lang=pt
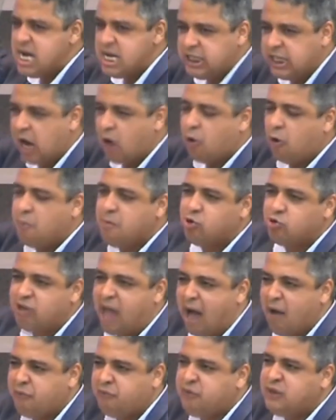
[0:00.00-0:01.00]
Diga comigo:
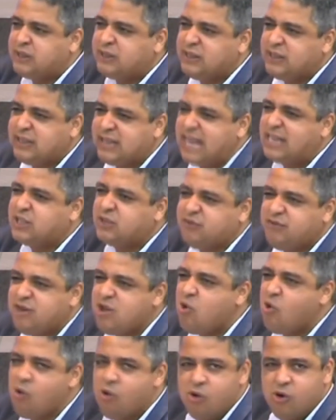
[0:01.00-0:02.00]
Davi se
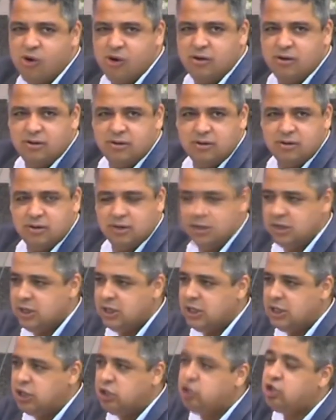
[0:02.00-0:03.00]
desviou
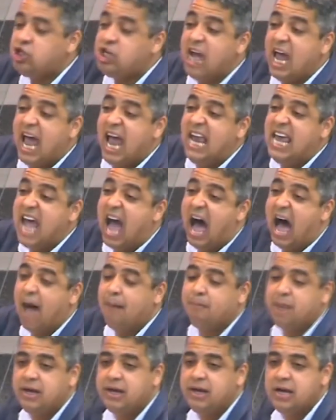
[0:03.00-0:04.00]
de
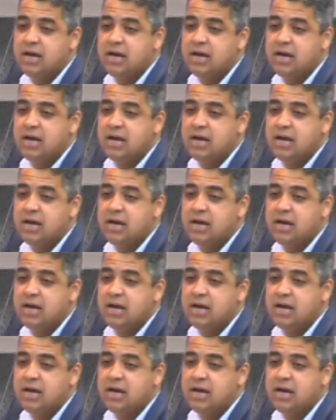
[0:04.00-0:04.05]
Eliabe